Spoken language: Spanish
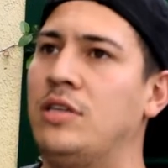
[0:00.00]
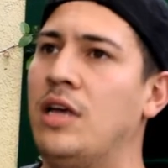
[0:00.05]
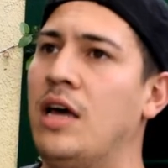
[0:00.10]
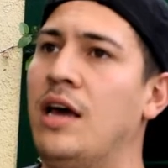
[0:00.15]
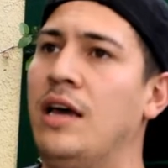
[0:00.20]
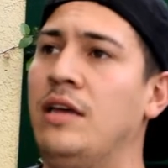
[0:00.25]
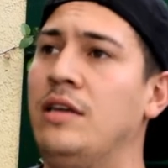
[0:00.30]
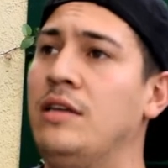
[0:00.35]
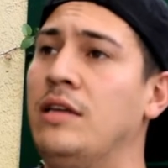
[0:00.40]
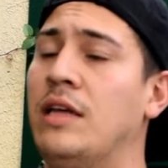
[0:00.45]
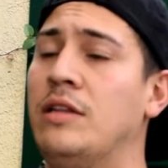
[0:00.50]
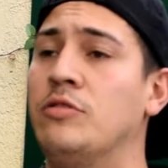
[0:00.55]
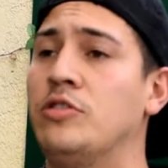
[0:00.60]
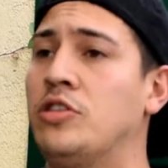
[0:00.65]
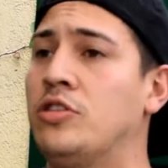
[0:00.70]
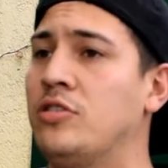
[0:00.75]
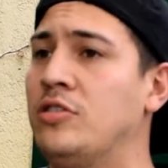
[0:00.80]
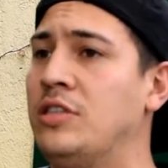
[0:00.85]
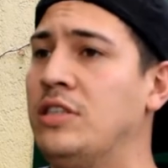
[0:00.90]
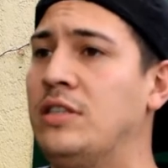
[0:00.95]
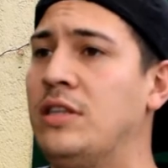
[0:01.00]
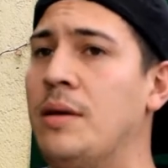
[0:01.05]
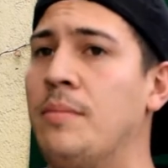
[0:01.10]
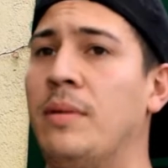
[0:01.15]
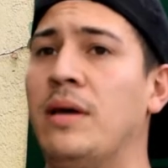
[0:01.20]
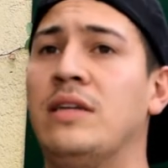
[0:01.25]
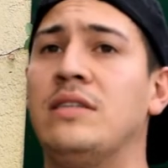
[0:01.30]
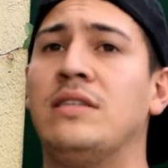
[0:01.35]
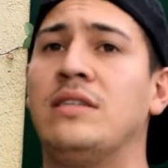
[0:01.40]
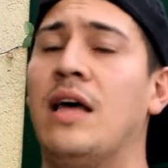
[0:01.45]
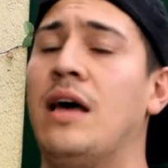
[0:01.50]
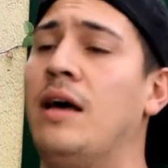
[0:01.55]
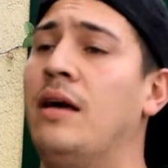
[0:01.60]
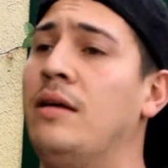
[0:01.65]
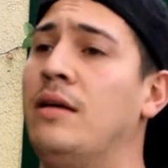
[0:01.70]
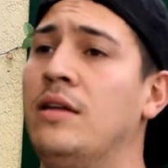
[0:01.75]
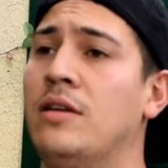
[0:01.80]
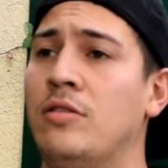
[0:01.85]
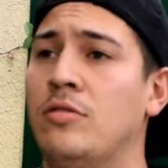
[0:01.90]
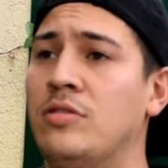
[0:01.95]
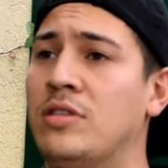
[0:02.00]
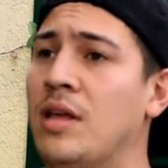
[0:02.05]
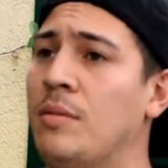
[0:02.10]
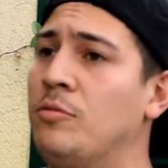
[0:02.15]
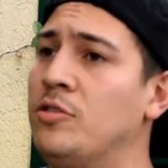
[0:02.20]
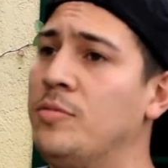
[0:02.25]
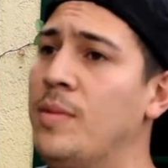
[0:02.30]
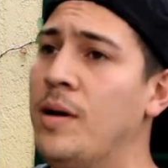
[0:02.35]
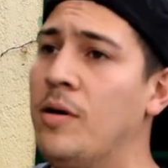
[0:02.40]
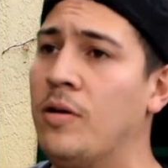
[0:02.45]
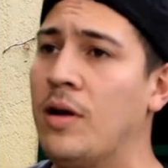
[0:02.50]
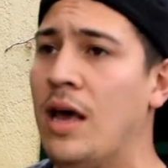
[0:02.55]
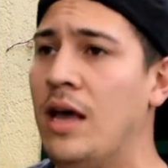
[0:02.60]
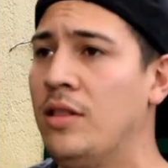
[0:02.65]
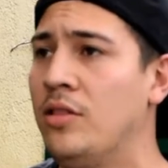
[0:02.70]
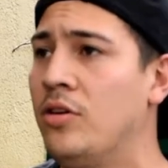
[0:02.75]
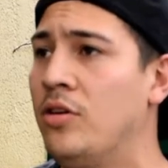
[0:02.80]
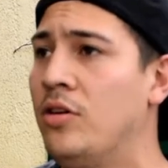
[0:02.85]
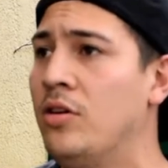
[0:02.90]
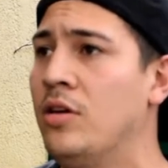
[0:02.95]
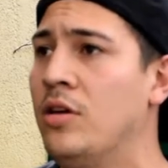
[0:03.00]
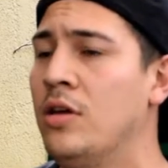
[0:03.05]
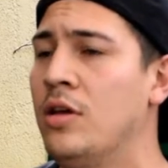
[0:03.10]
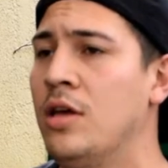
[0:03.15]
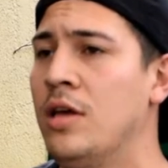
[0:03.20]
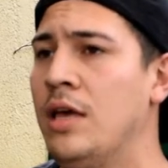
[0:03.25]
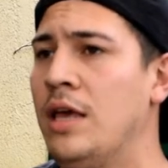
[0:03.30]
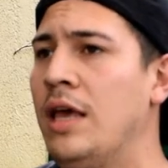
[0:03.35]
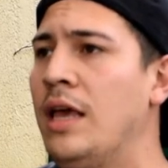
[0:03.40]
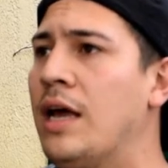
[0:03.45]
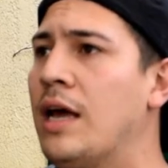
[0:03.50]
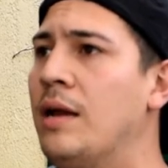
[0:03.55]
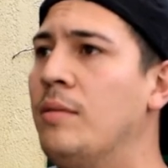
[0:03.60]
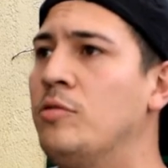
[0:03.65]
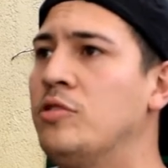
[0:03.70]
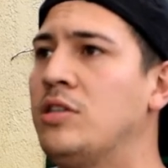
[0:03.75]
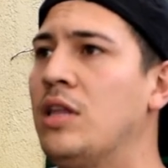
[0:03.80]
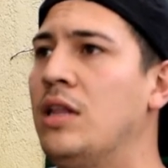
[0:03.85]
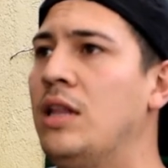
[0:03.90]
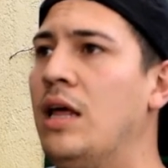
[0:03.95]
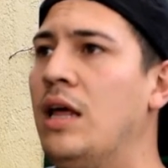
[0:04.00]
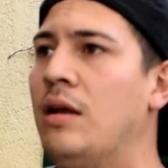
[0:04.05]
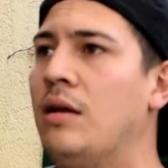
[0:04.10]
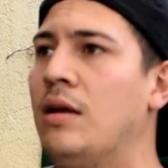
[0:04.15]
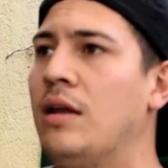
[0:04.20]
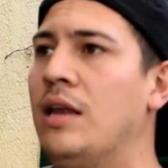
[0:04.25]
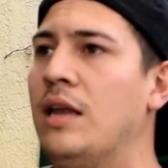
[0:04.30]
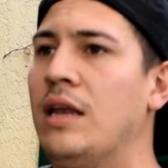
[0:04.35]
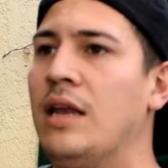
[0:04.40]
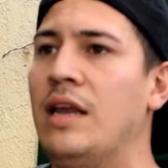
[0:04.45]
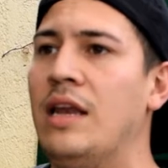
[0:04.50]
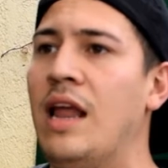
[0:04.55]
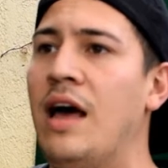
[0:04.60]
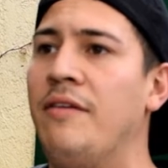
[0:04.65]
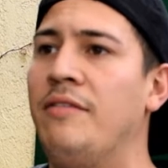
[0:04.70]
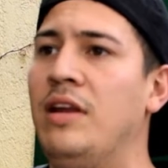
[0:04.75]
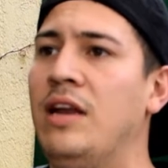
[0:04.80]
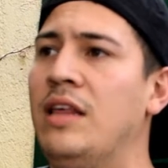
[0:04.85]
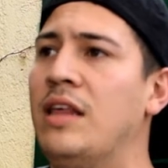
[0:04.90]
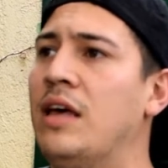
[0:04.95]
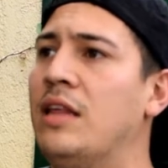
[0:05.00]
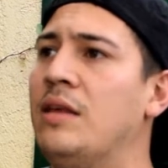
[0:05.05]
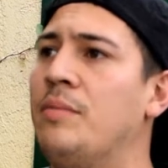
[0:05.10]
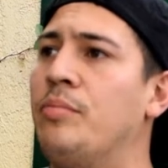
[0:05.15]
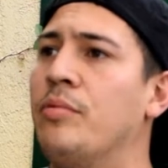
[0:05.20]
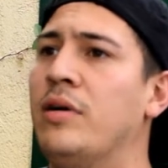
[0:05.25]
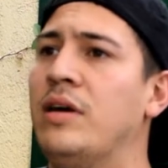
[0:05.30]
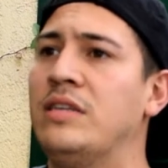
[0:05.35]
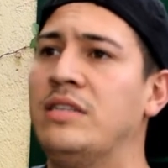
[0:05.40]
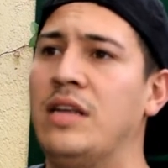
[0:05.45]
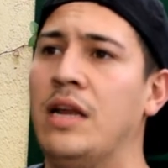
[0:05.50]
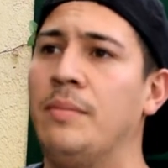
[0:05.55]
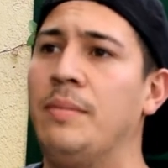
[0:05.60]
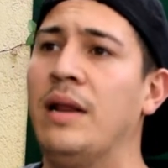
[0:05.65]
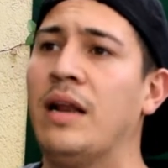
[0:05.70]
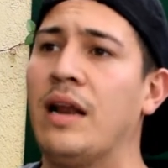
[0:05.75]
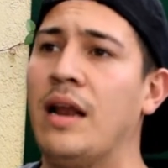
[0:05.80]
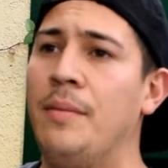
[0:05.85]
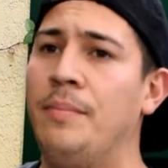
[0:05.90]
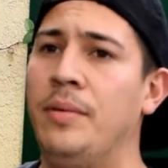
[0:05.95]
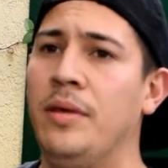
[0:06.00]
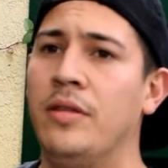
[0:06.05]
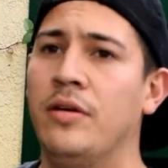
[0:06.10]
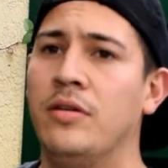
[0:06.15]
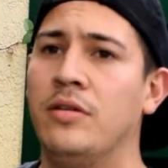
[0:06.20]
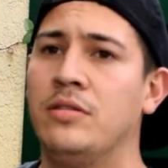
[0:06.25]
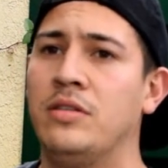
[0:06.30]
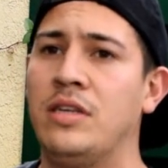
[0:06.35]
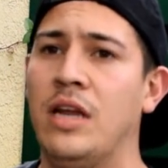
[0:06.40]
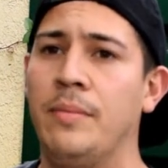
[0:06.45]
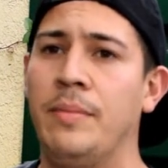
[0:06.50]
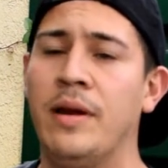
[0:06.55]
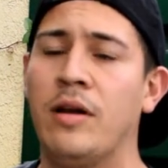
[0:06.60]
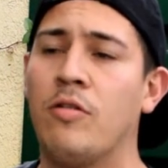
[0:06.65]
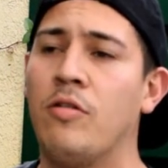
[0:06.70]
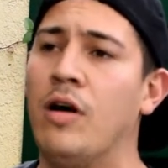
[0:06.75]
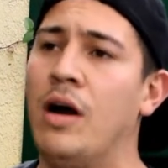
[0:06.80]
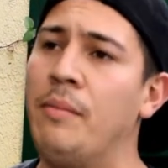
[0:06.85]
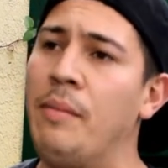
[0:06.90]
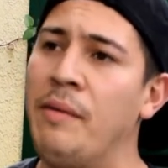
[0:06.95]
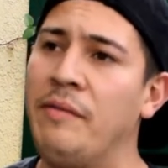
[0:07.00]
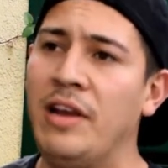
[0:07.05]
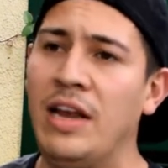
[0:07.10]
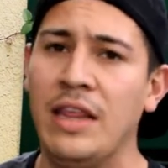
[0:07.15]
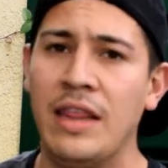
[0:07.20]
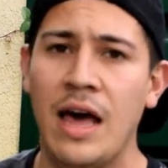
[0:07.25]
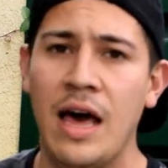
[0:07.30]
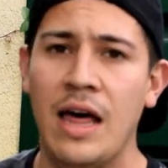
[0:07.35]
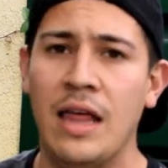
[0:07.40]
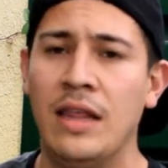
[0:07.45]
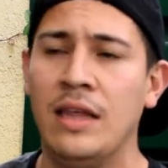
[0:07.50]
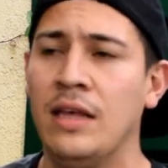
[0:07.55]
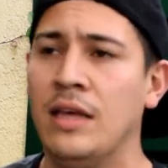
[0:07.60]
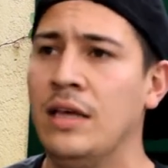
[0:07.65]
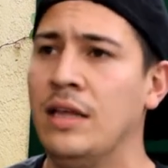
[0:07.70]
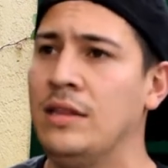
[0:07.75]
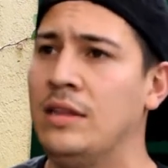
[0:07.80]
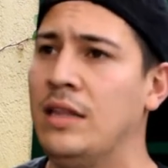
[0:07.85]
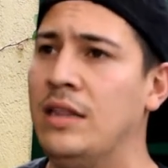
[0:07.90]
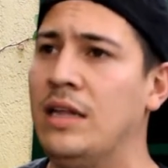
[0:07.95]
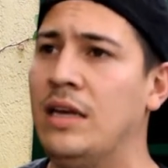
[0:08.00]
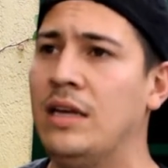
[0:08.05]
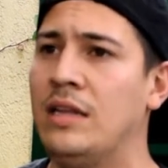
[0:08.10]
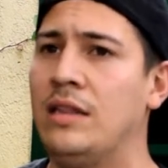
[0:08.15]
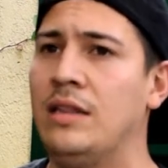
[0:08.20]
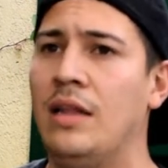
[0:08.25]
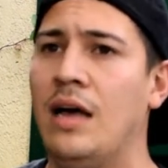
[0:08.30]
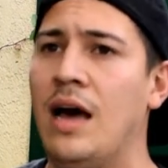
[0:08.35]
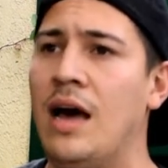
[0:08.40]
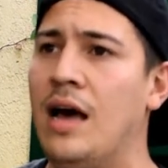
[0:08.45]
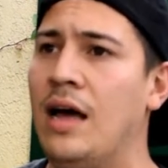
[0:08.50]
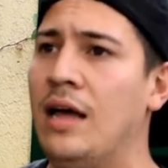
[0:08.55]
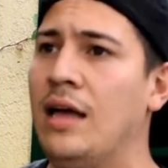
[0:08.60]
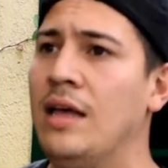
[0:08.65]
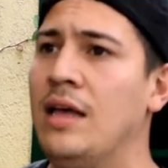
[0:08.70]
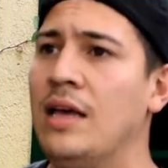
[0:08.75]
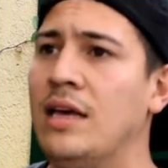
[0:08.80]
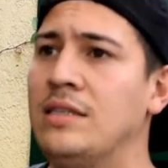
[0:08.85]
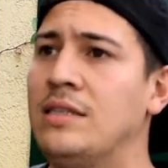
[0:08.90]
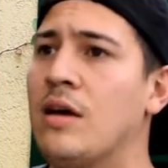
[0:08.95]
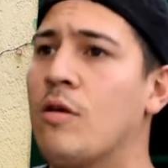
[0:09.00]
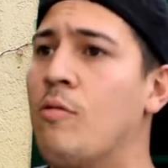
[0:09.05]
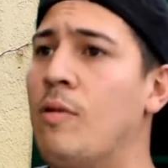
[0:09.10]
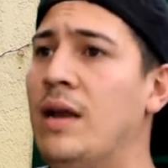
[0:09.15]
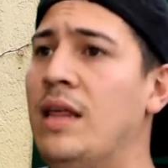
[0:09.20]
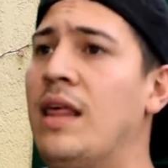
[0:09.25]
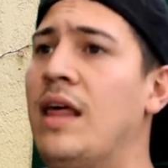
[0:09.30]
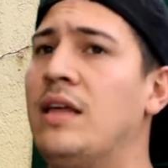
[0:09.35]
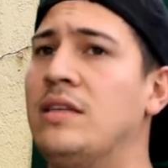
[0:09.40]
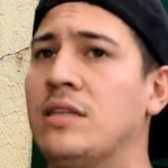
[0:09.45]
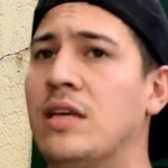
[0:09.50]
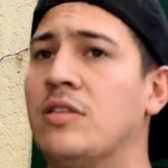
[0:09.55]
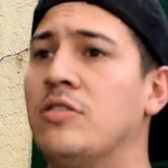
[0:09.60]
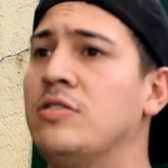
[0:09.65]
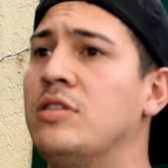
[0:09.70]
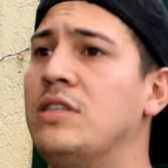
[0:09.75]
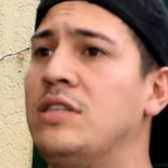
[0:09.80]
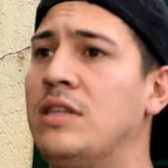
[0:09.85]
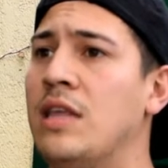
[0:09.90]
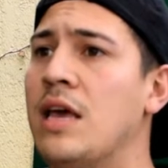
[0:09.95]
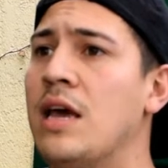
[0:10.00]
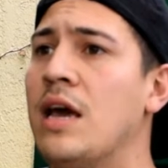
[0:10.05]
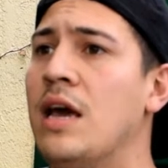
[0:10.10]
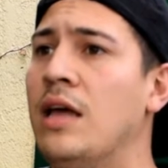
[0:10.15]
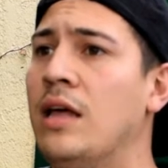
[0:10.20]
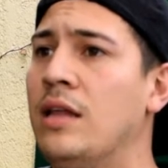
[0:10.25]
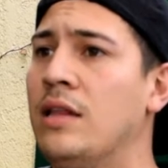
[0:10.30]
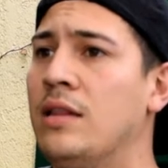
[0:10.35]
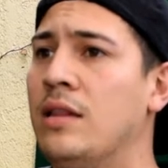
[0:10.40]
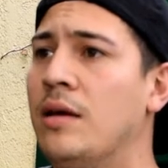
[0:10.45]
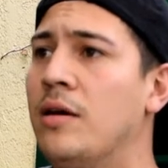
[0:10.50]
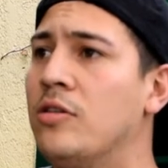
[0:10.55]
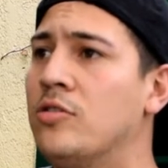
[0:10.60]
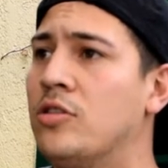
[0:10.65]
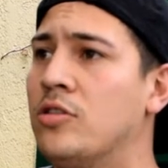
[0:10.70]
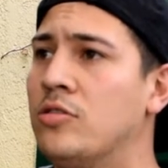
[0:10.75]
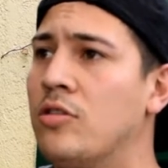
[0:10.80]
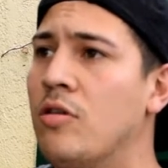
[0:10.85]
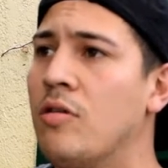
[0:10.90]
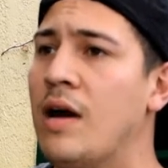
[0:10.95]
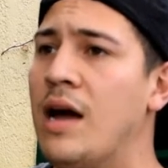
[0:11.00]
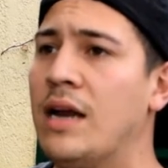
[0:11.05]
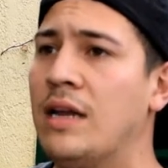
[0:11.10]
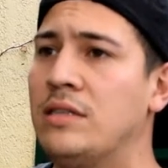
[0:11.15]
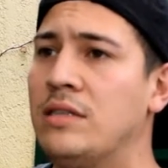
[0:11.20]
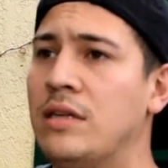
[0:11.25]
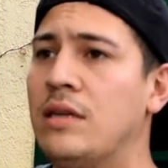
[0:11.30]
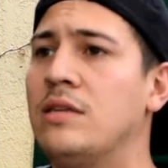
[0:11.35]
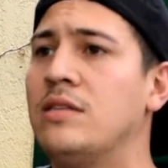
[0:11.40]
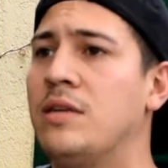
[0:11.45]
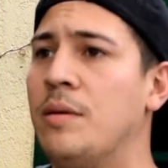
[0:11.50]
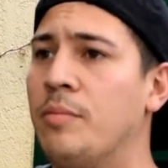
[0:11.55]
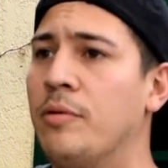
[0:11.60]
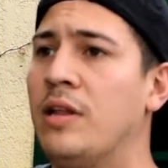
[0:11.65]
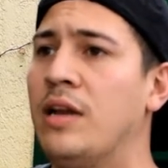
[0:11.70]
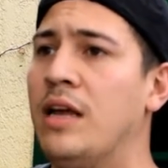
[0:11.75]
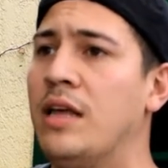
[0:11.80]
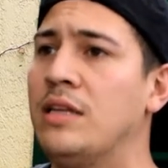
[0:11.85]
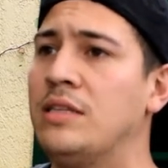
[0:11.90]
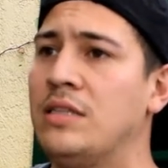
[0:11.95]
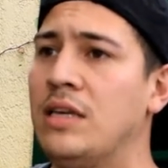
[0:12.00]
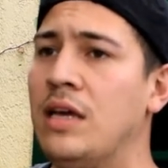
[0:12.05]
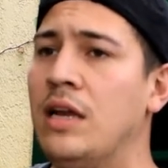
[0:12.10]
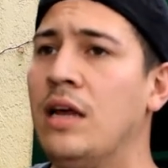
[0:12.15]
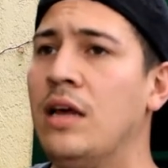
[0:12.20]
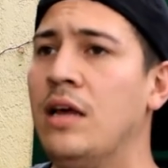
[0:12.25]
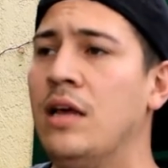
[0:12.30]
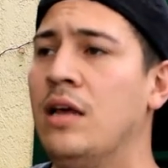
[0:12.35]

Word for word: hay, nuestro sistema está, lo estamos mejorando y queremos tener la habilidad de poder servir rápido, servir con amabilidad, tener ah, esas cualidades que nos distinguen de otros lugares, se podría decir.